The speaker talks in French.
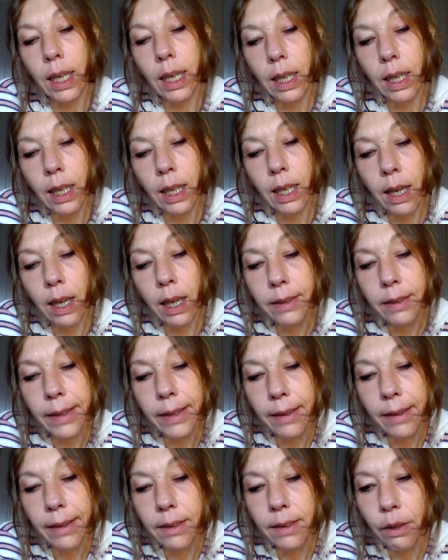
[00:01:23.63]
Et là, ce qui
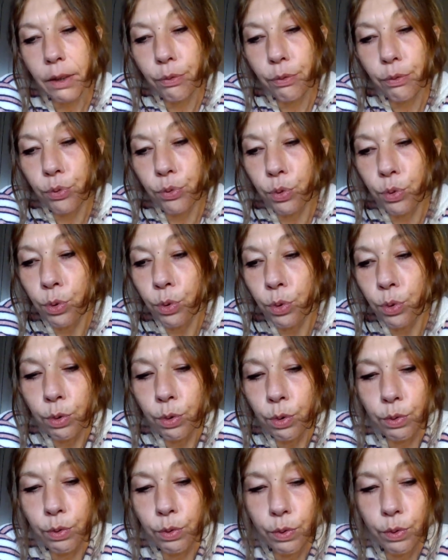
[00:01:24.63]
a été
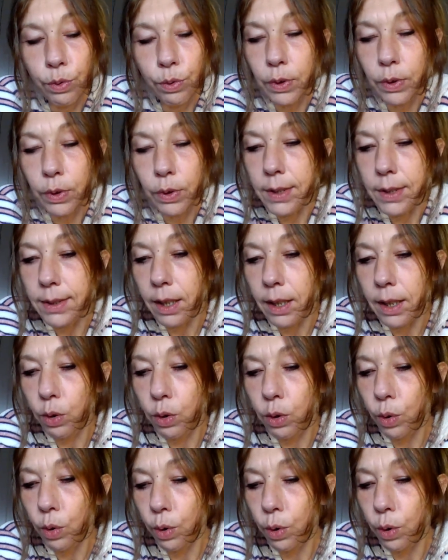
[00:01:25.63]
vu, c'est
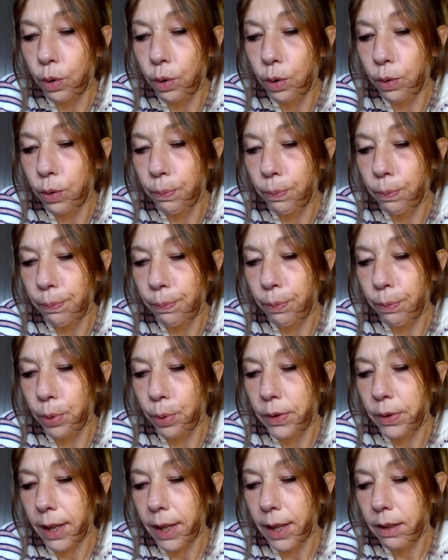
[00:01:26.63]
que
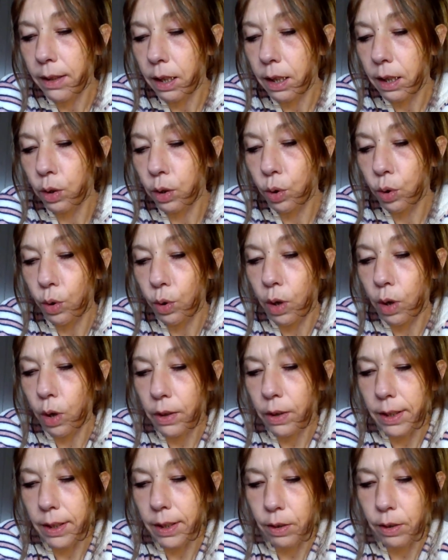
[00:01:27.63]
peut-être que
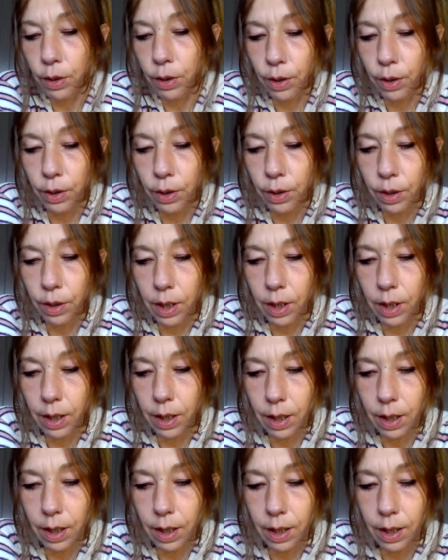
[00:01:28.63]
l'enquêteur
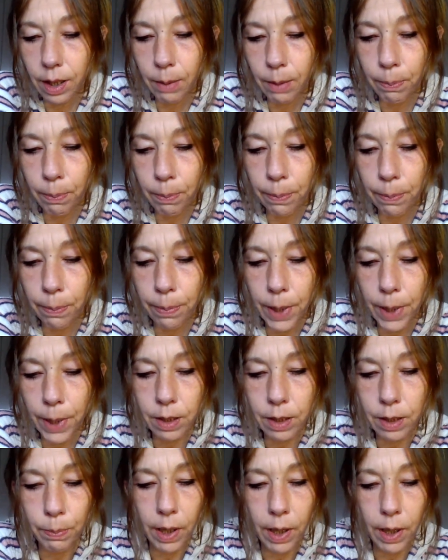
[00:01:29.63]
et
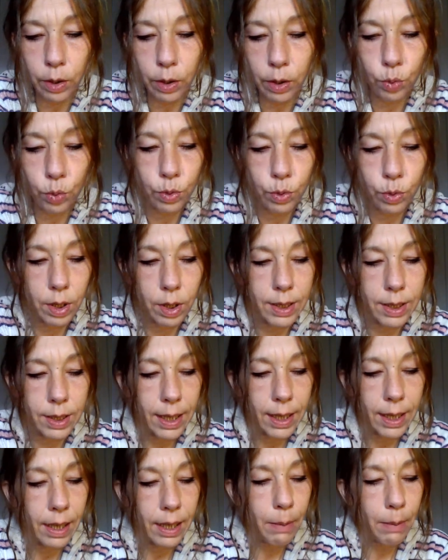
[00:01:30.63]
passe-partout,
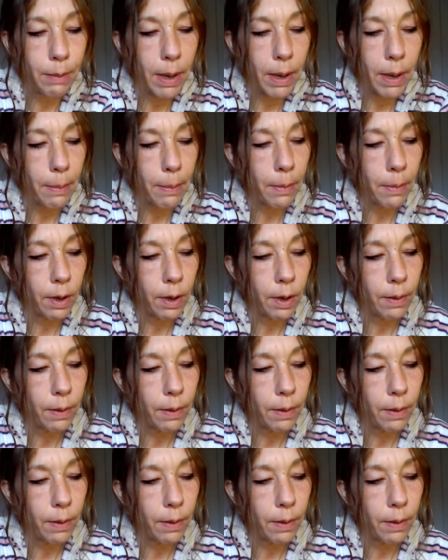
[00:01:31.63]
serait les mêmes.